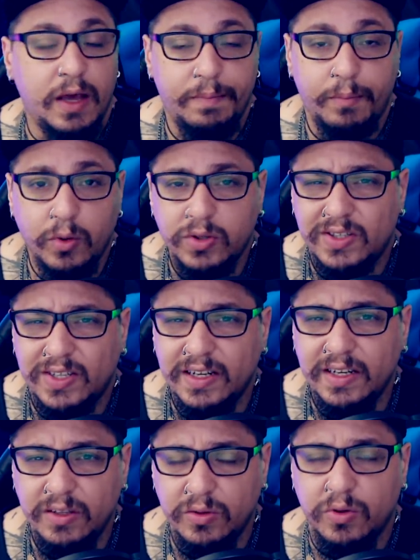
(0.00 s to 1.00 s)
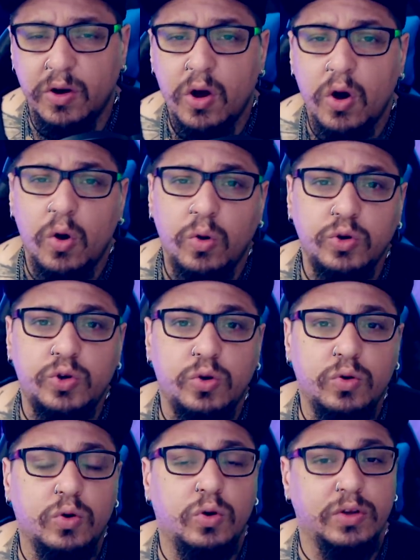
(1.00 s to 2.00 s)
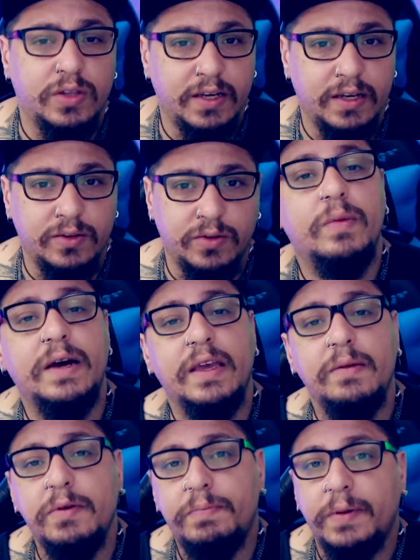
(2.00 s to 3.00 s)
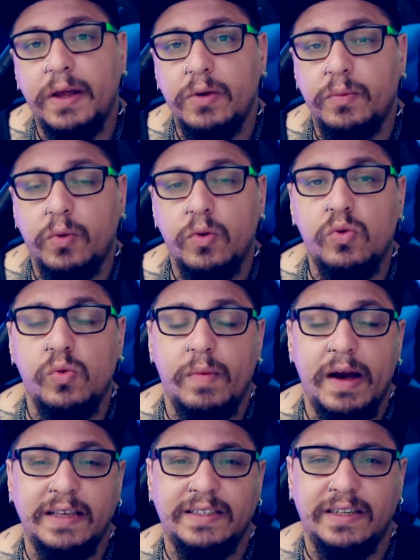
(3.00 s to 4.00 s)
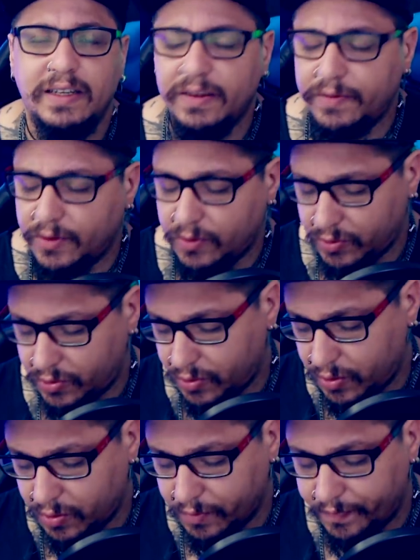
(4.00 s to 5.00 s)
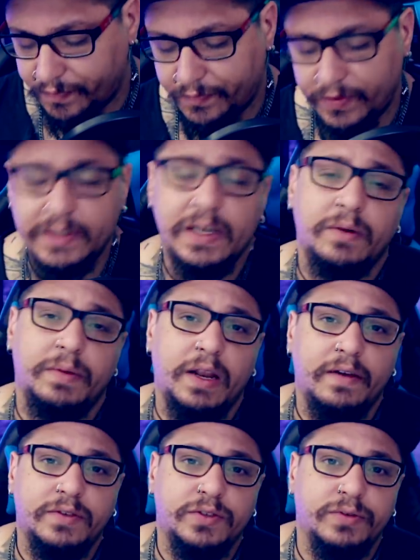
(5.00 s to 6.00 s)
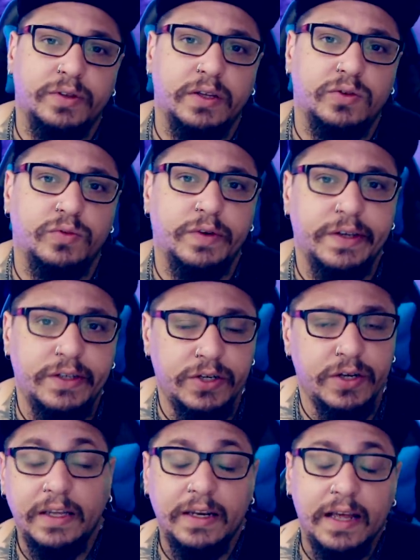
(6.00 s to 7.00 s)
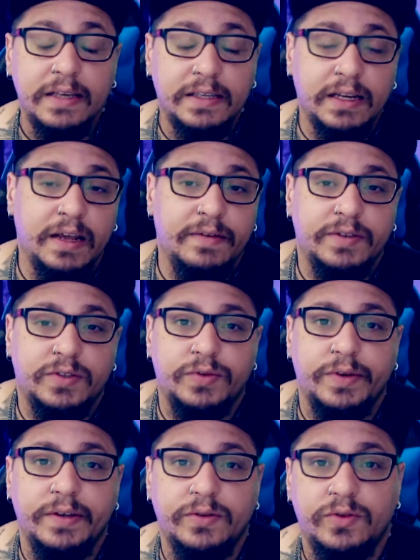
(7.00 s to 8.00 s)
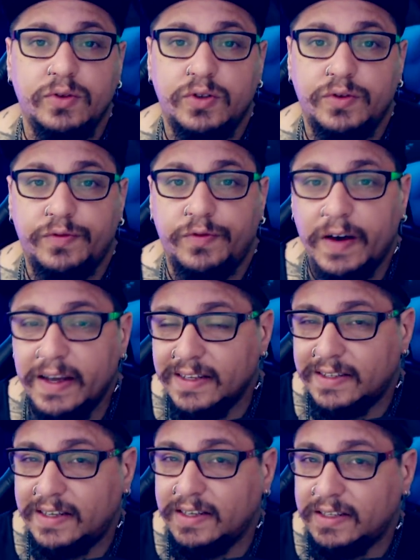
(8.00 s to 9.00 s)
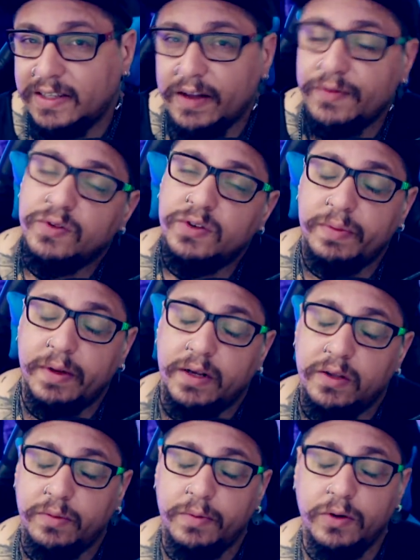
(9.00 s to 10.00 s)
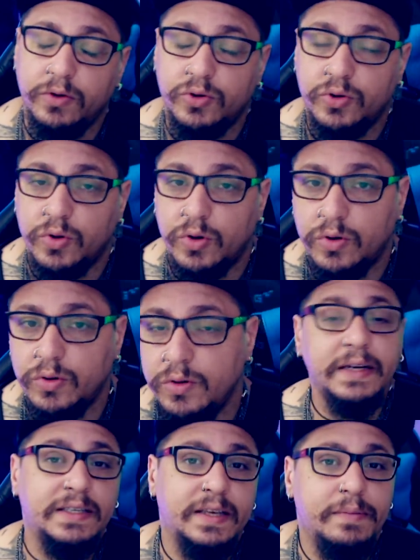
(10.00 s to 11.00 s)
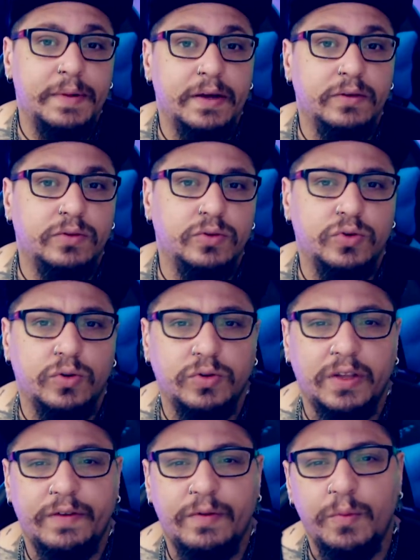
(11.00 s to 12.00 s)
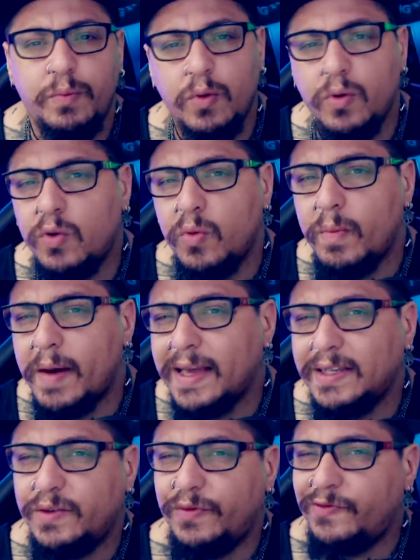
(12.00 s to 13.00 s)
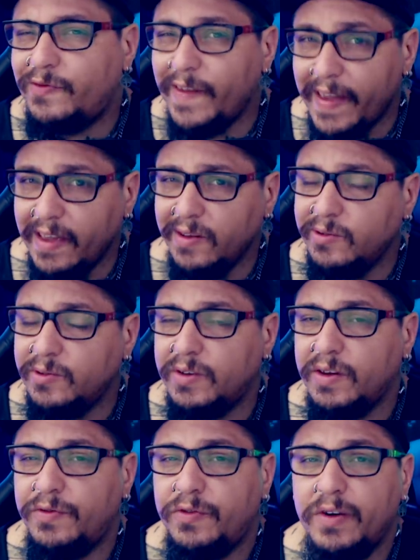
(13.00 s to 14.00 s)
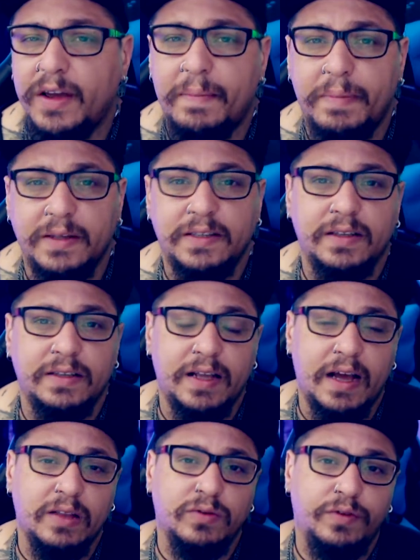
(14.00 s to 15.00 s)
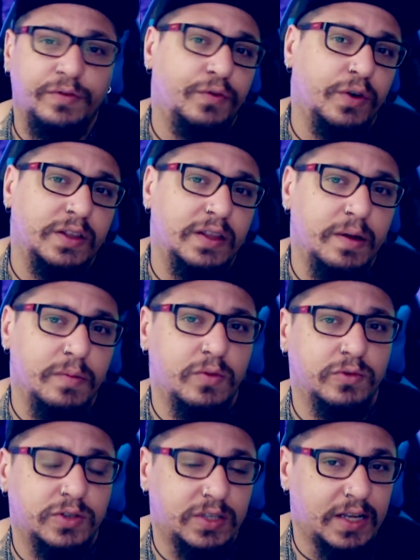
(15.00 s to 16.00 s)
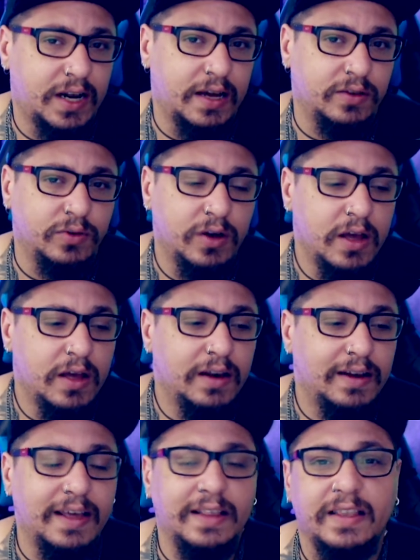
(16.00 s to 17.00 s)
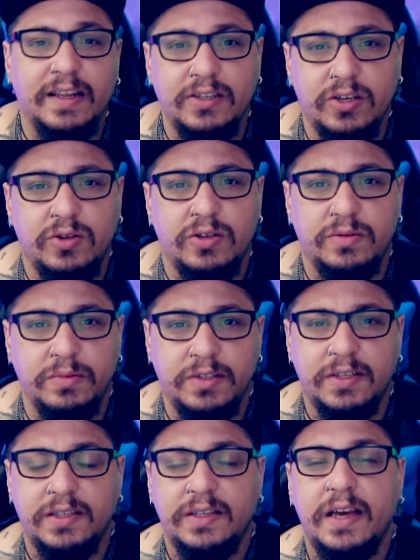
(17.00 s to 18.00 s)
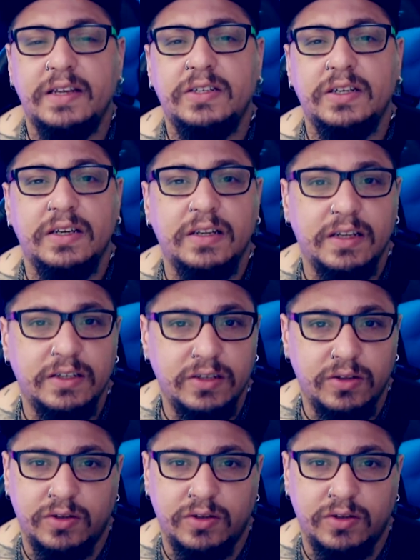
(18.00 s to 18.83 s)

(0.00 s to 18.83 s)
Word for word: é, mostrando o jogo rodando, uma gameplay um pouco mais livre do jogo, fizeram uma live stream na Twitch e nessa live stream os fãs que estavam esperando pelo jogo perceberam que o jogo estava um pouco mais feio do que foi apresentado e foi demonstrado na E3 de 2017 e na de